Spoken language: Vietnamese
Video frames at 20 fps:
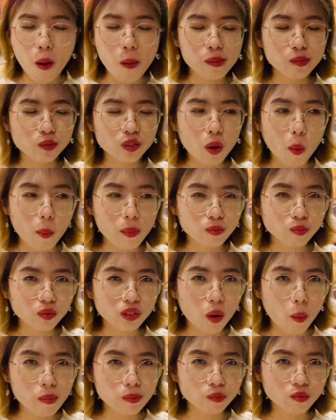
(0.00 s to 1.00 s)
Hay
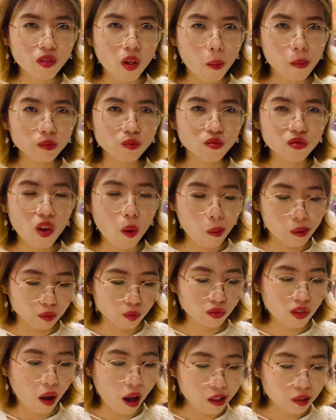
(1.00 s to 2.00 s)
lạ đúng không?
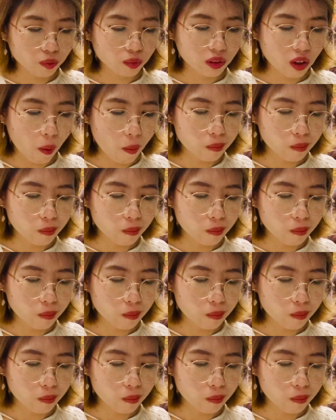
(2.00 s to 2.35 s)
Nhiều điểm.